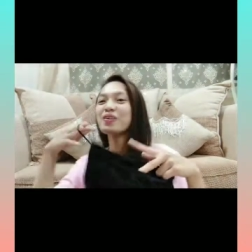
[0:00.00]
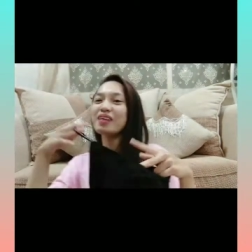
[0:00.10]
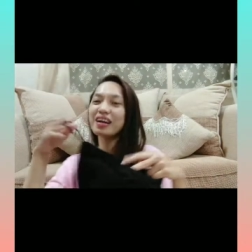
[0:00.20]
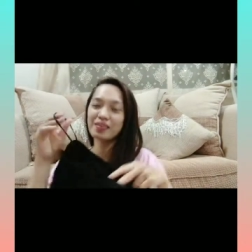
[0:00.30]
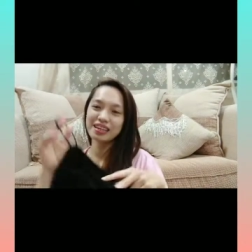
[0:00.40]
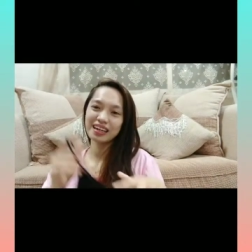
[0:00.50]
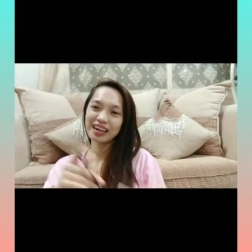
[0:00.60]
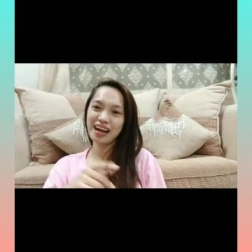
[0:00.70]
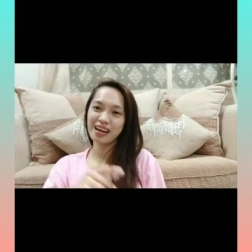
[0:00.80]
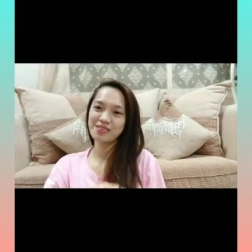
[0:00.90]
Yung mga walang
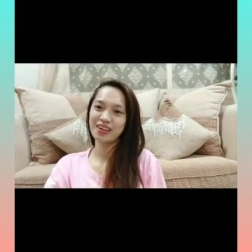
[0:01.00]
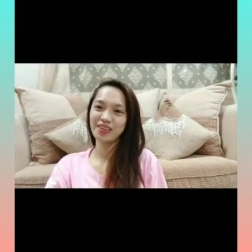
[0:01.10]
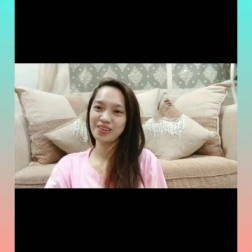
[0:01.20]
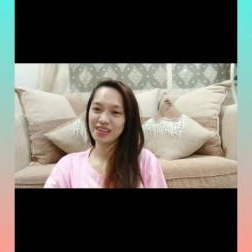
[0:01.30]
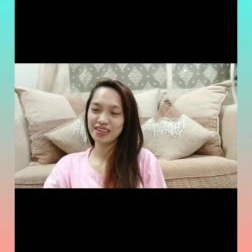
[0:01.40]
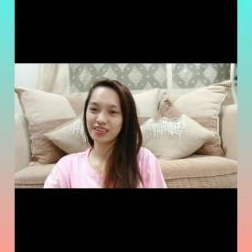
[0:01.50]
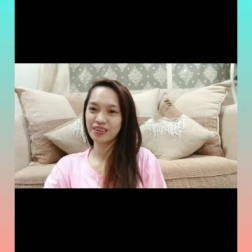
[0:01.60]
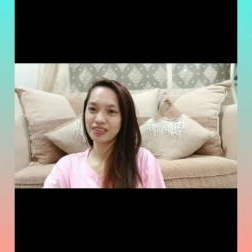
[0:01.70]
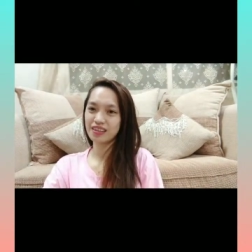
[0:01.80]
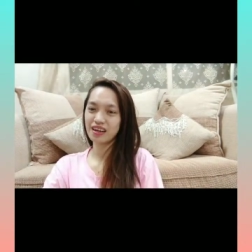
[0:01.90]
kaano-ano lang
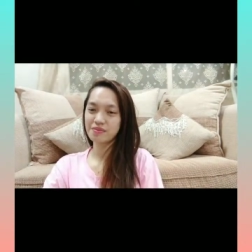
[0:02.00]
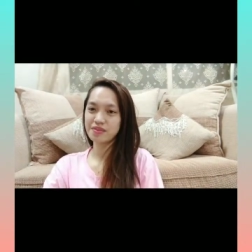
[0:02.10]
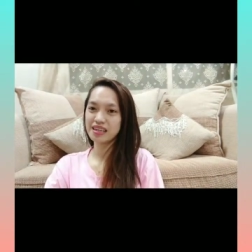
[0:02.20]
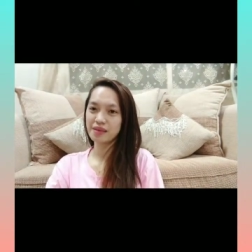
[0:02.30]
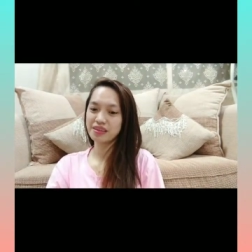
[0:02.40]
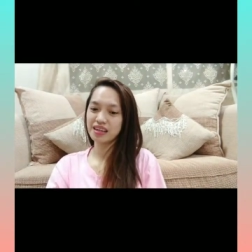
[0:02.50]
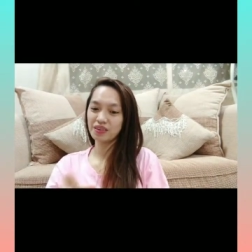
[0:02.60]
nag-order ako bigla-bigla.